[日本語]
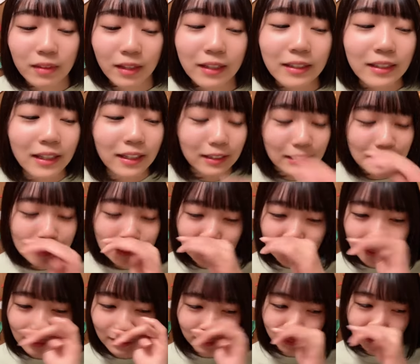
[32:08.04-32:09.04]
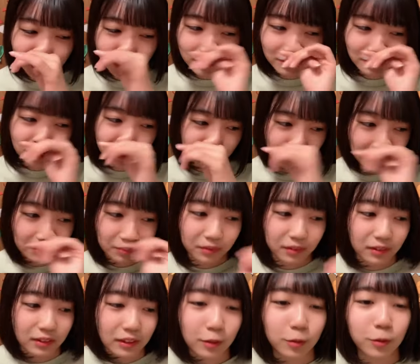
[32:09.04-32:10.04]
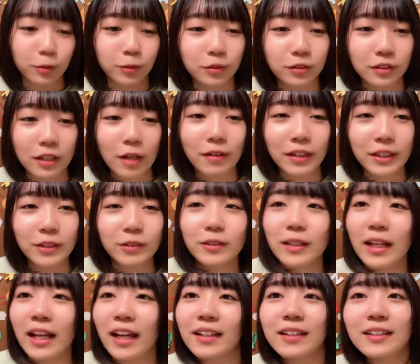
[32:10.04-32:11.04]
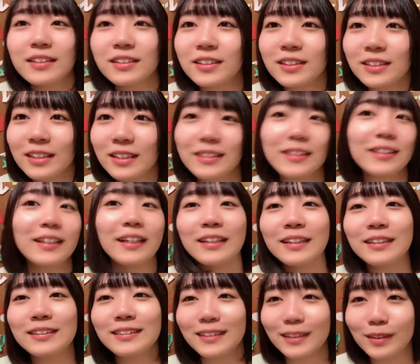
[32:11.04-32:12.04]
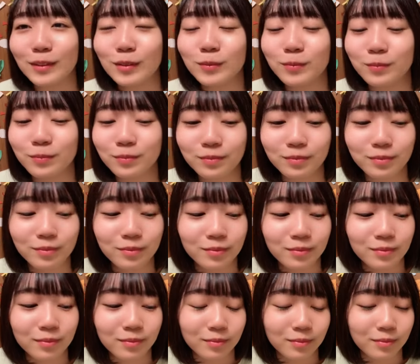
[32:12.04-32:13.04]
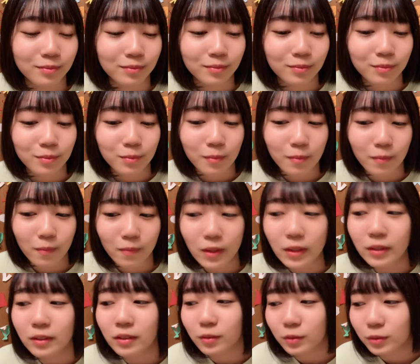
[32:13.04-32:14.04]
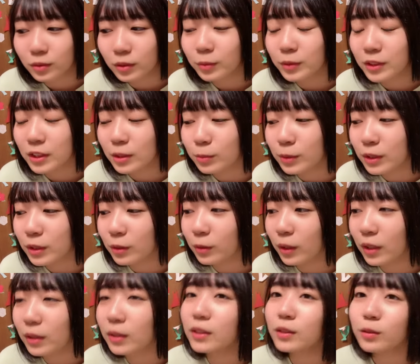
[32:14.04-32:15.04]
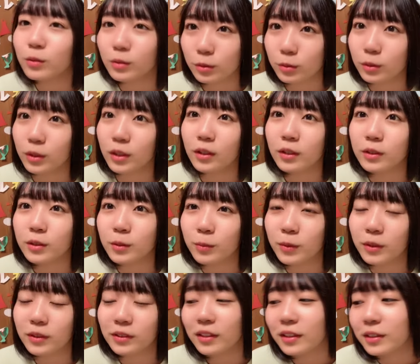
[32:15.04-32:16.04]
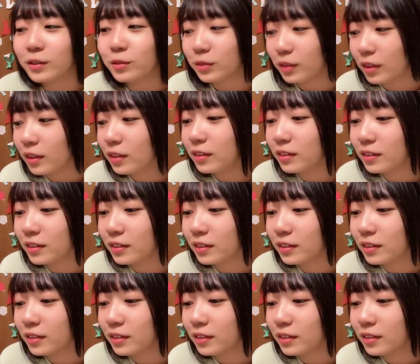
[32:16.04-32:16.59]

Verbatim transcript: 何話したかって言われると結構ほんとたわいのない話しかしてないんですけどなんだろうでもチーム E のお話とかを聞かせてもらったりとか